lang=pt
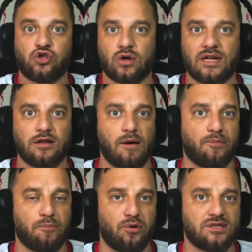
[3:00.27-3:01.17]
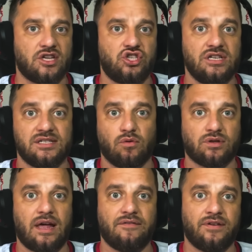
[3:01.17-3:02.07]
achou que ia ter uma proposta X,
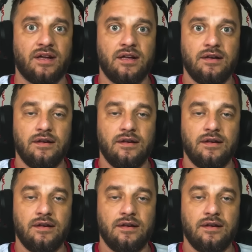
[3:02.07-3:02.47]
não teve,